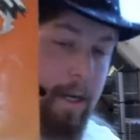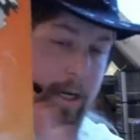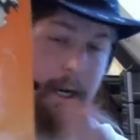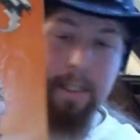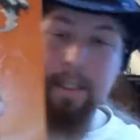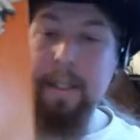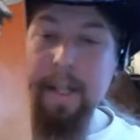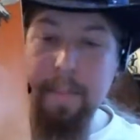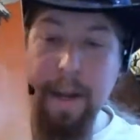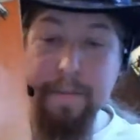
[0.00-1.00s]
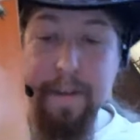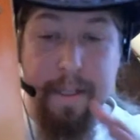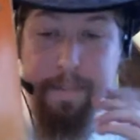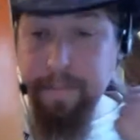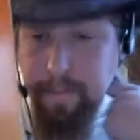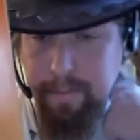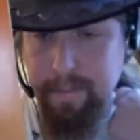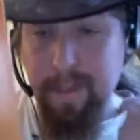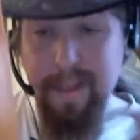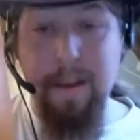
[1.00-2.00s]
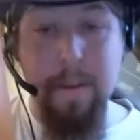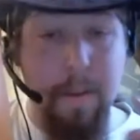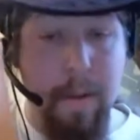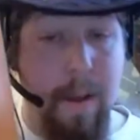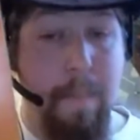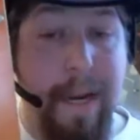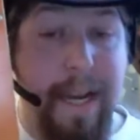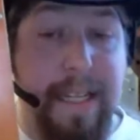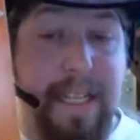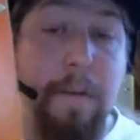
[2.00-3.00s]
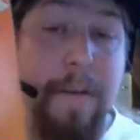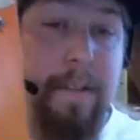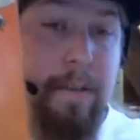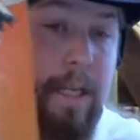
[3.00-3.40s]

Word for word: tout ça, la classe. Bref. Malgré